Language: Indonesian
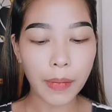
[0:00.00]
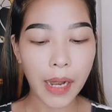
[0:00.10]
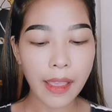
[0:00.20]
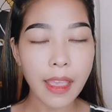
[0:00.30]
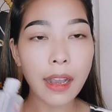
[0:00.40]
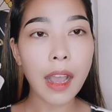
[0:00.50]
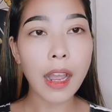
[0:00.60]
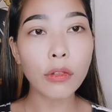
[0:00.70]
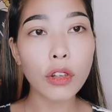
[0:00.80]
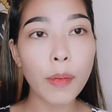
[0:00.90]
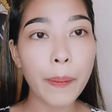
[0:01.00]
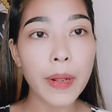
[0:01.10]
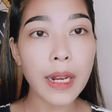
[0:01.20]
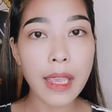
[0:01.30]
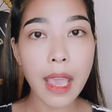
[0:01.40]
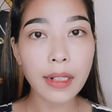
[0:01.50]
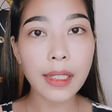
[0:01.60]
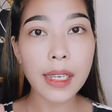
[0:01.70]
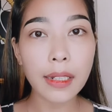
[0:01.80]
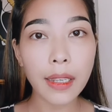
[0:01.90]
menanyakan untuk
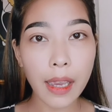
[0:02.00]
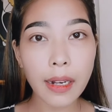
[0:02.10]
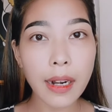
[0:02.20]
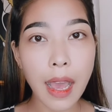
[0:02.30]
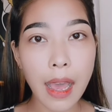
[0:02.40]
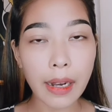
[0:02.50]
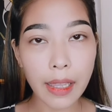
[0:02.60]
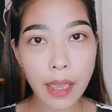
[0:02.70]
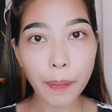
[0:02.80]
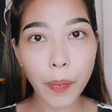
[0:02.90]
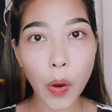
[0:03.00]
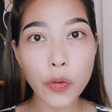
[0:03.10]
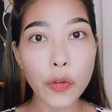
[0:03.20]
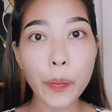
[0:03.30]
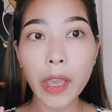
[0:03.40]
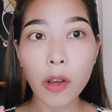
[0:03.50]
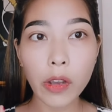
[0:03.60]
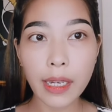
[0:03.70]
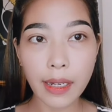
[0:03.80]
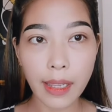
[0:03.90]
pembelian skincare dari produk
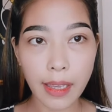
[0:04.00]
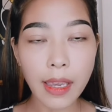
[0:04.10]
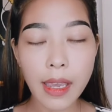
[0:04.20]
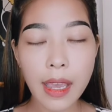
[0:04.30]
Meiko ini,